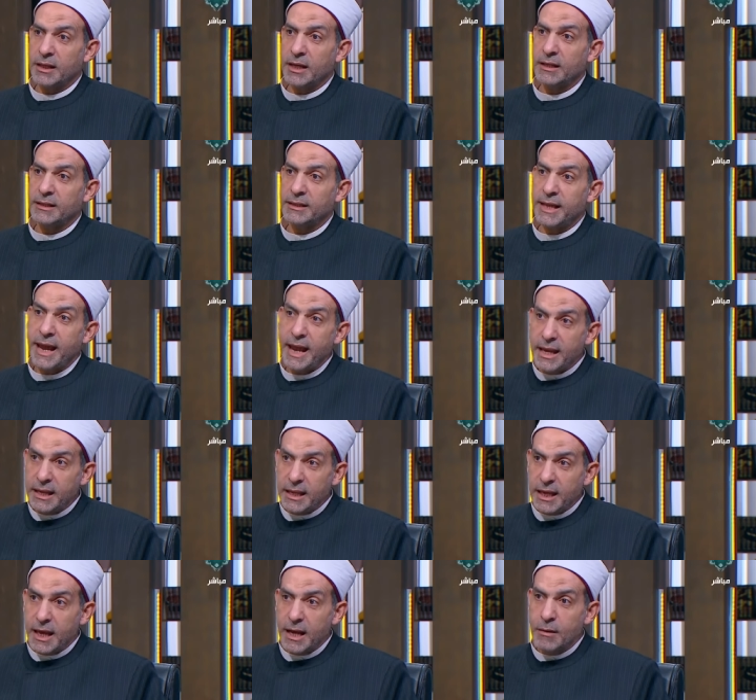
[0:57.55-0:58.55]

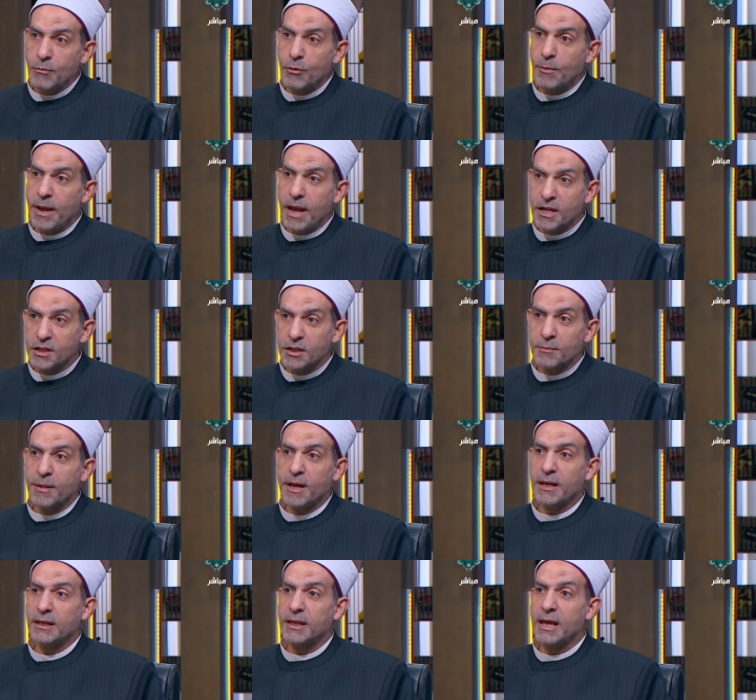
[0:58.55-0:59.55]
التالي المباشر
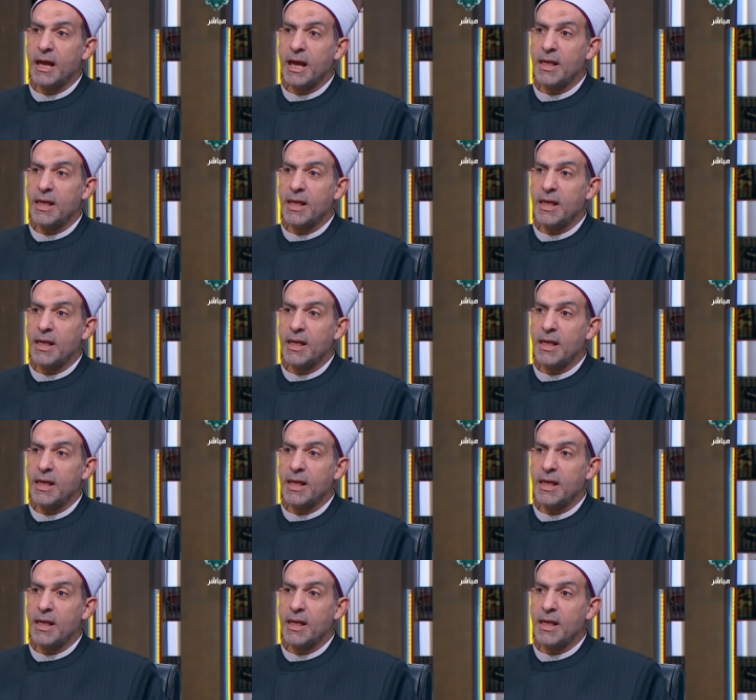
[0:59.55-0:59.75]
بعد